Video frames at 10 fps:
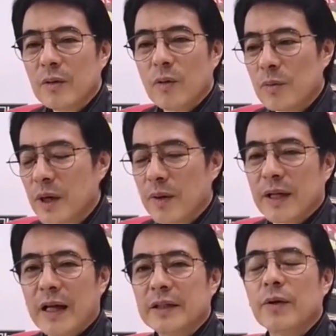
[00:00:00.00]
ผมเชื่อว่า
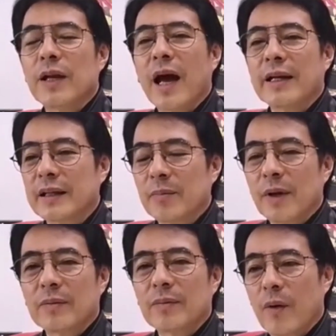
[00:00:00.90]
ไทยศรีวิไลน่าจะ
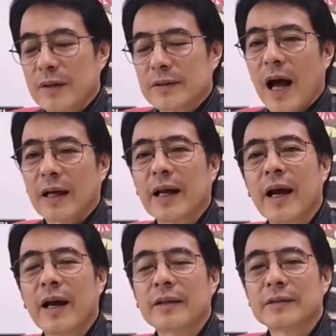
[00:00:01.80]
เป็นประวัติศาสตร์
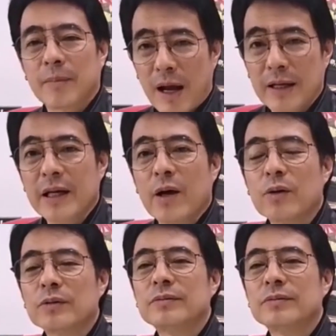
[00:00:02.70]
แค่สมัยเดียว